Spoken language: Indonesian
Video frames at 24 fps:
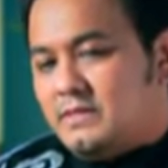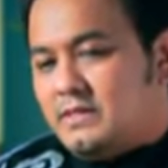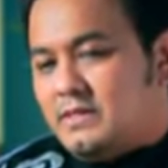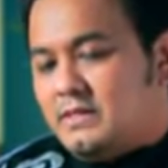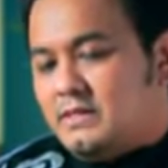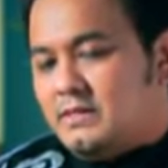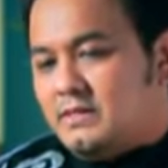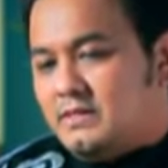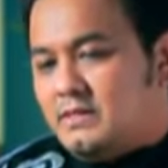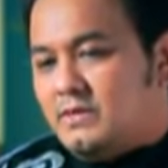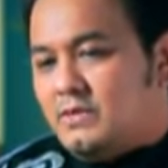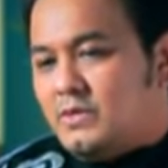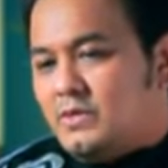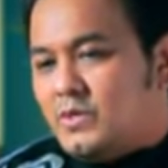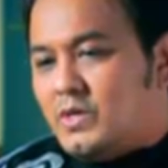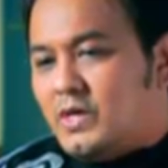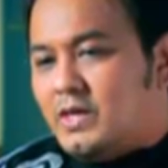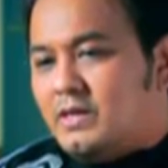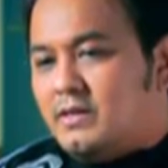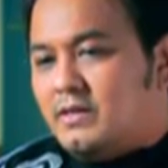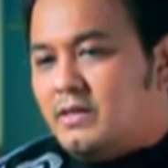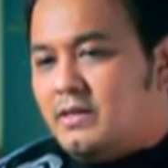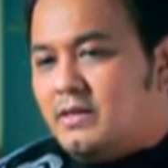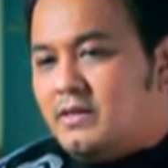uh,
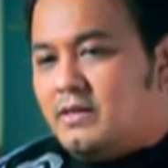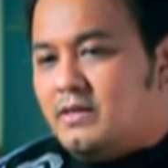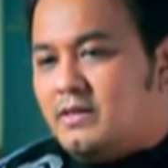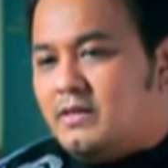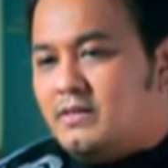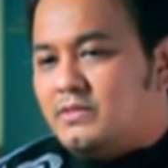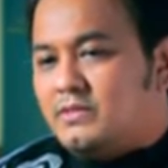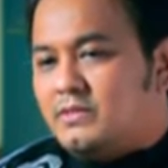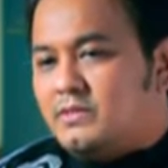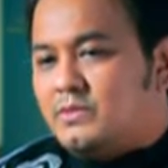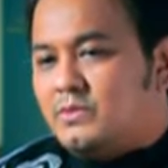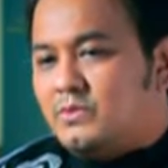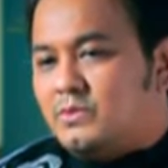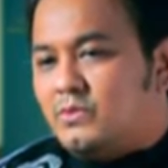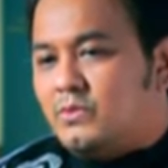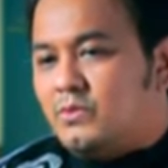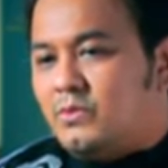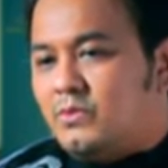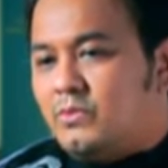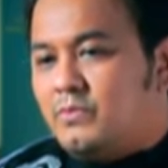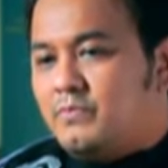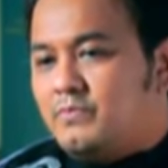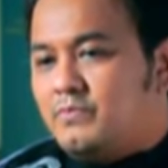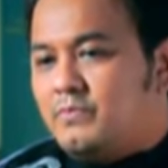orangnya
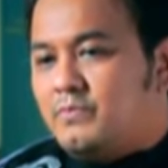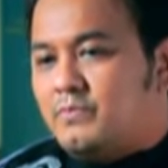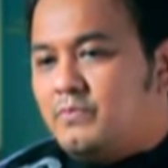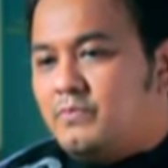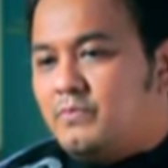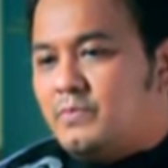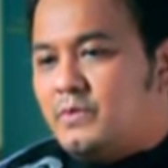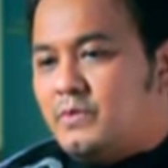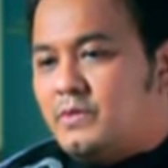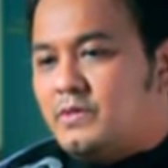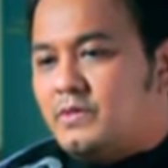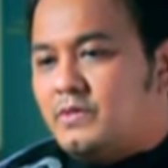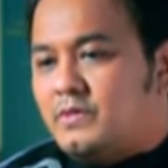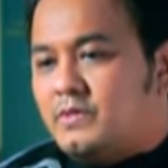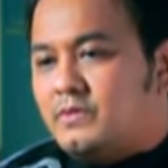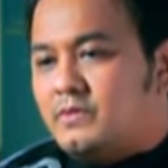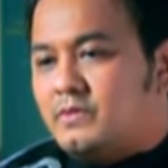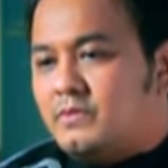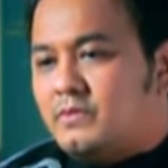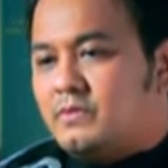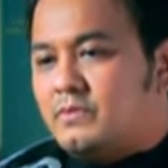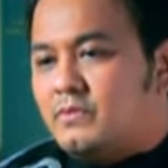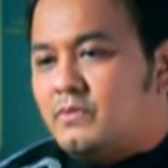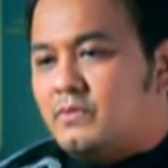cukup
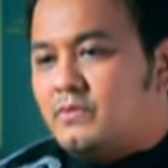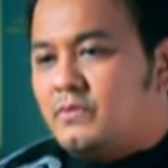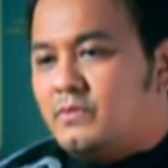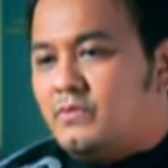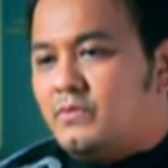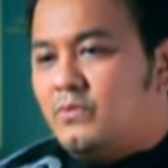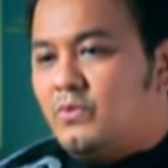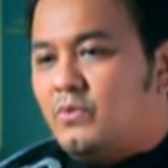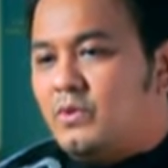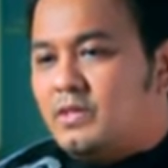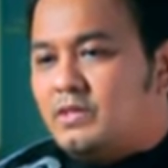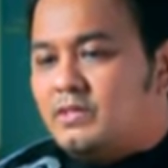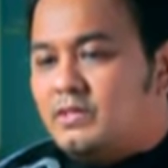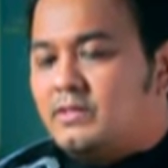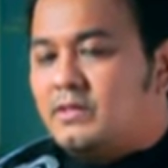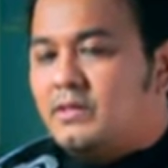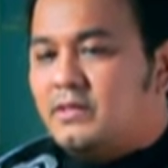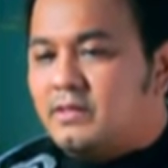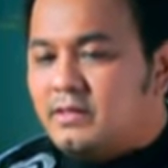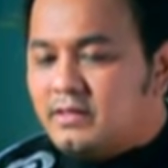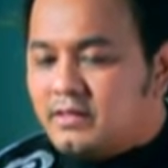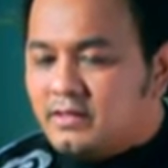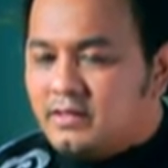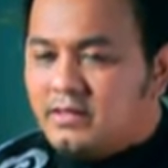uh, ulet
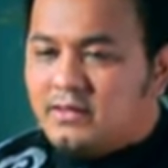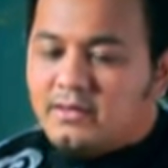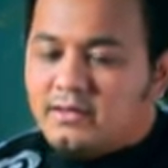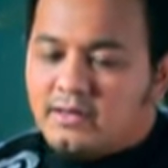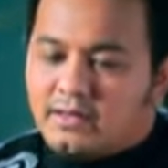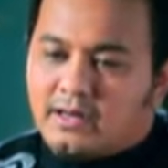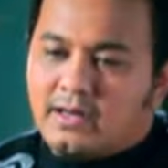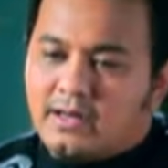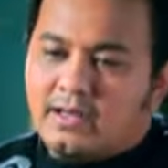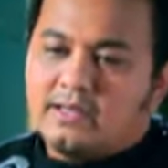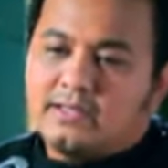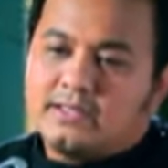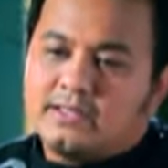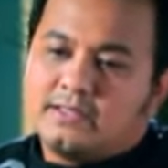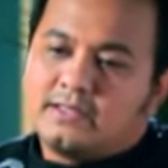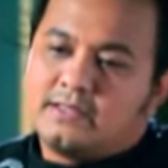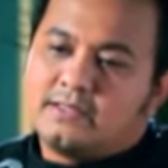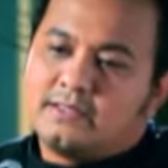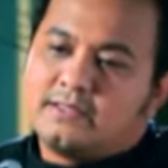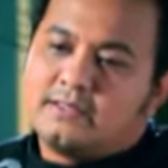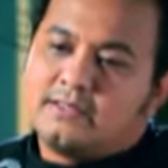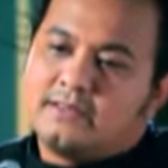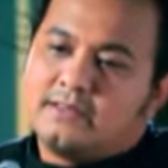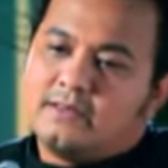gigih
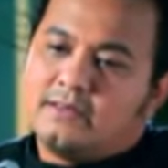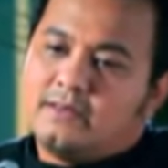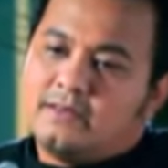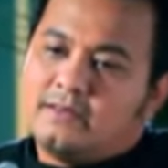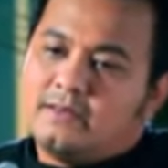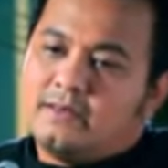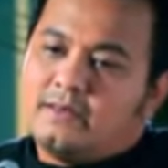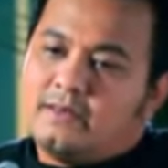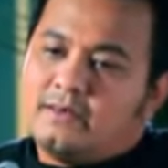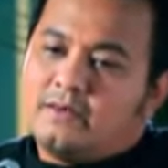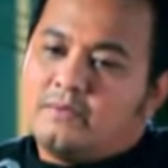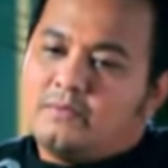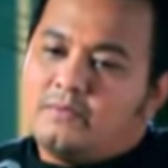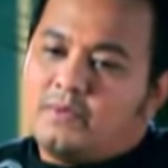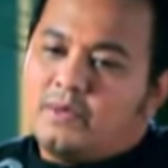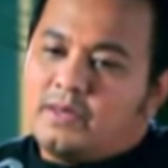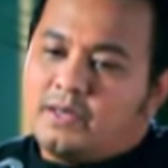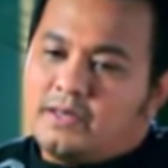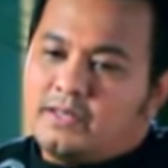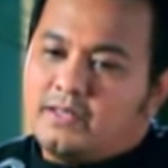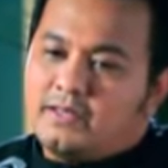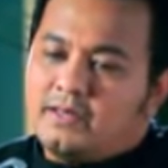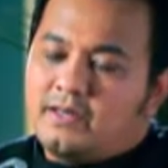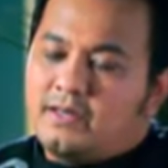keras
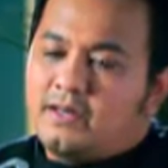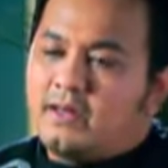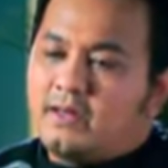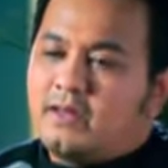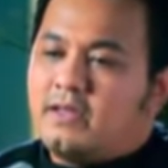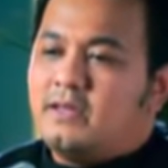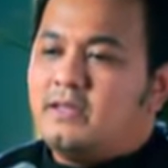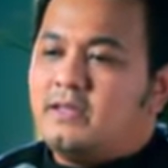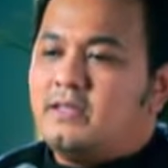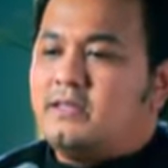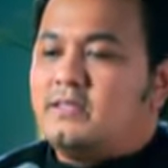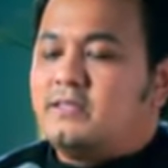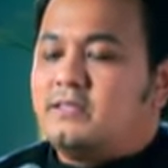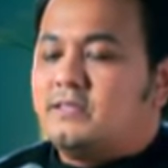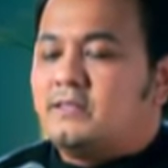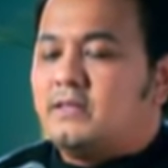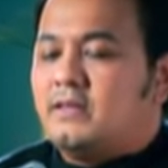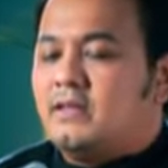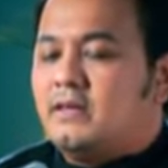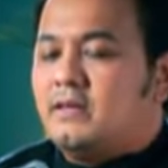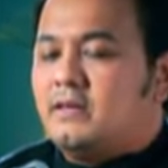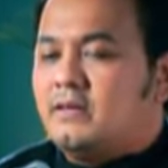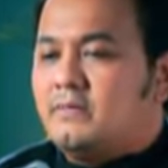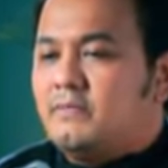pekerja keras
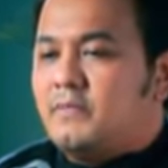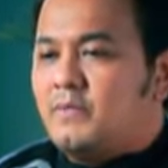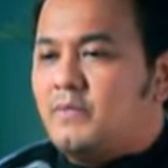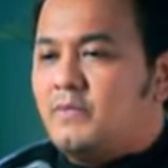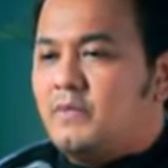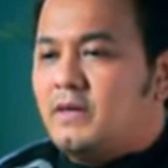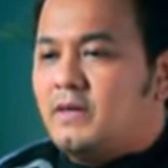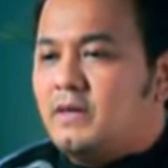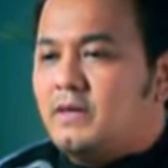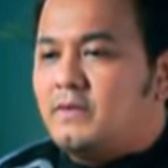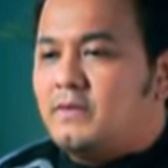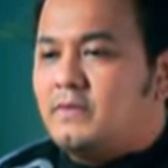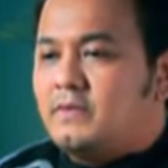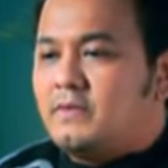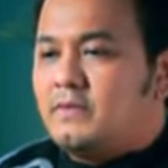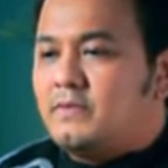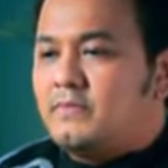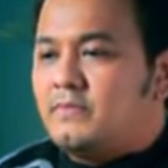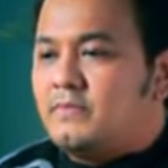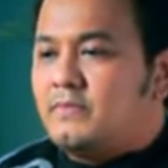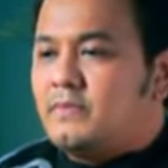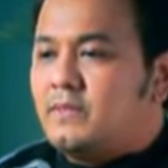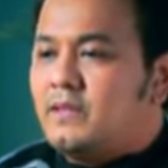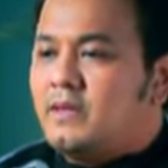dan memang
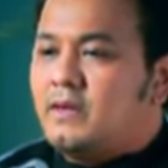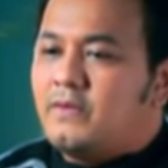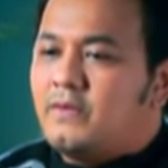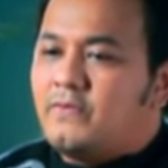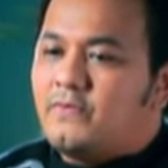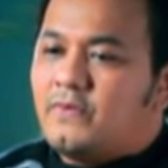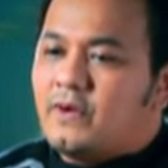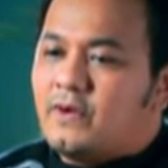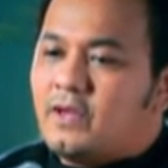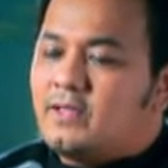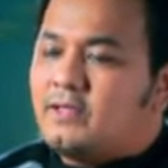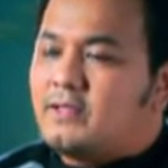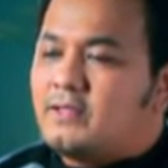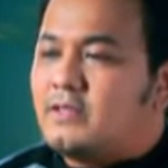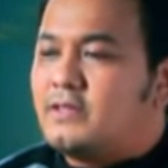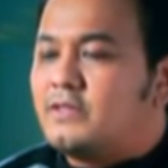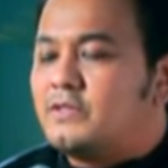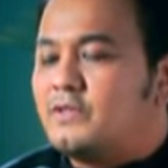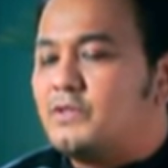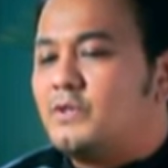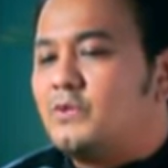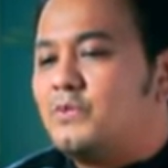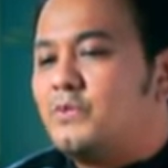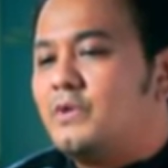ya
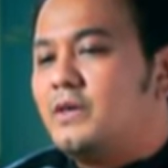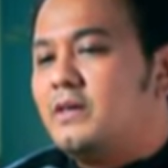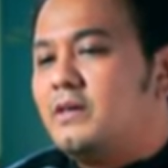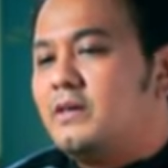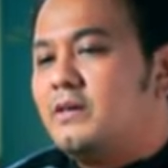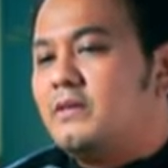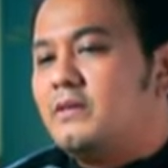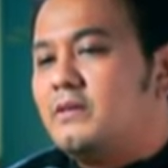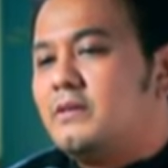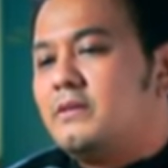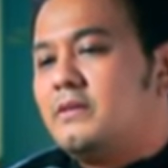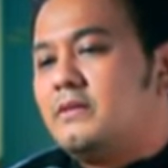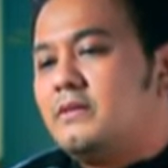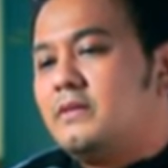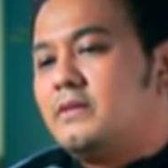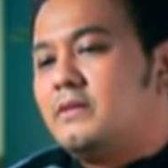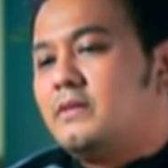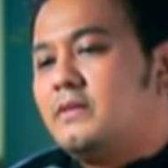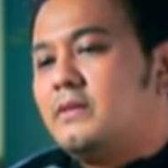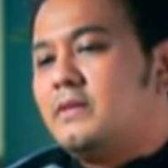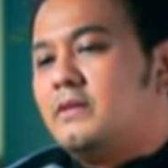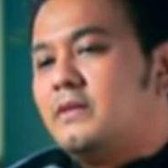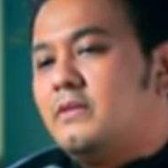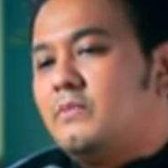fighters juga
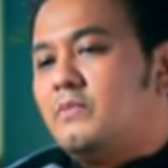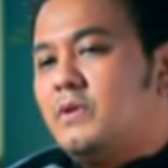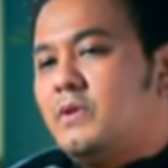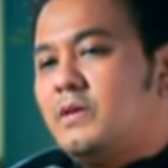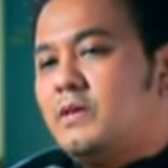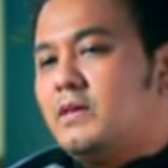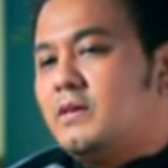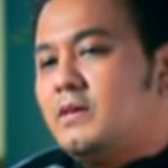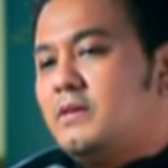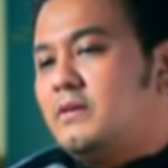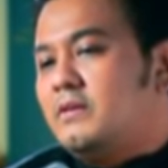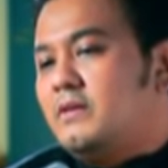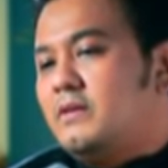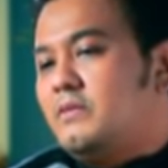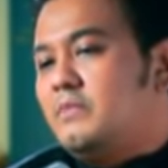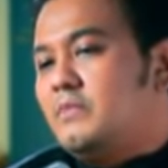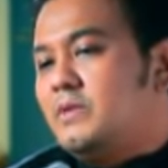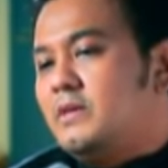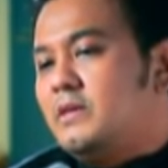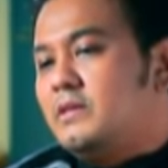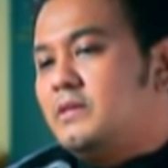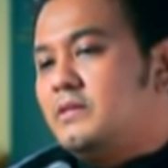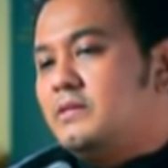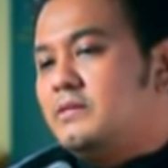bahkan
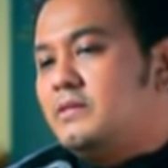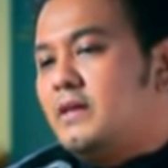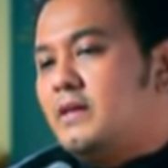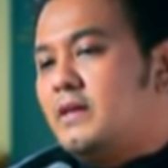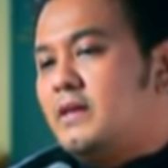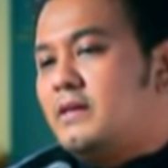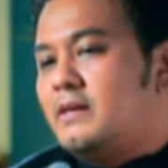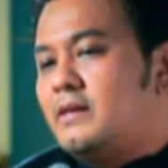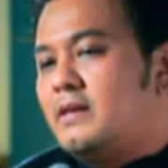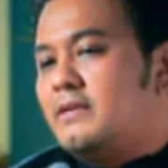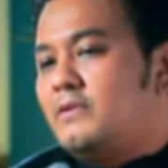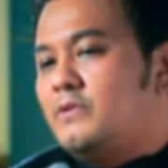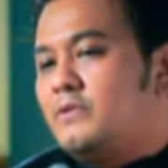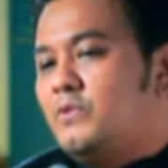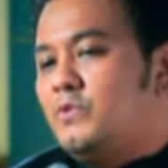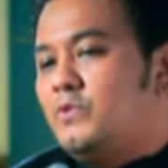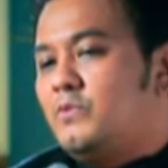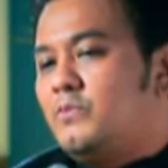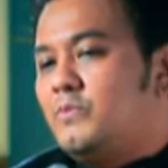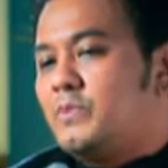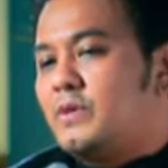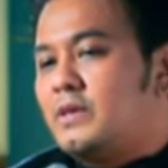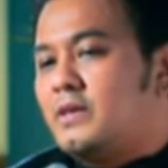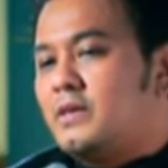zaman di jalanan
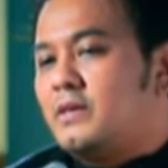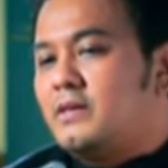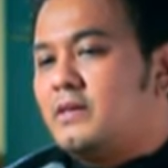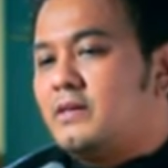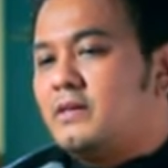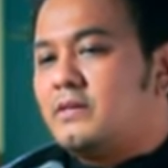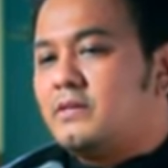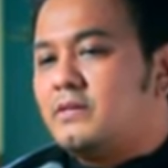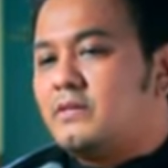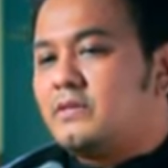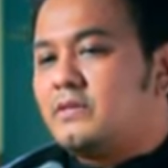dulu pernah